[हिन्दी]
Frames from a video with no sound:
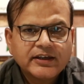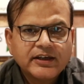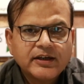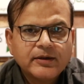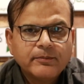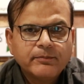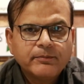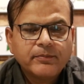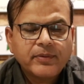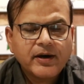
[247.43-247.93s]

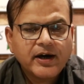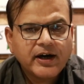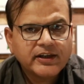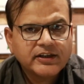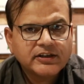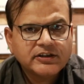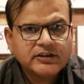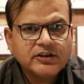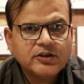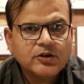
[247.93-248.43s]
कि
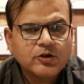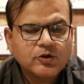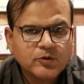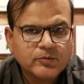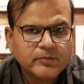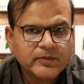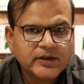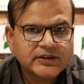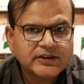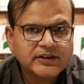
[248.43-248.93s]
भारतीय
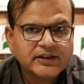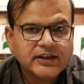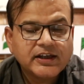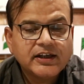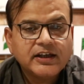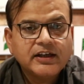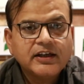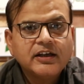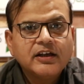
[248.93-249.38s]
हुकूमत ने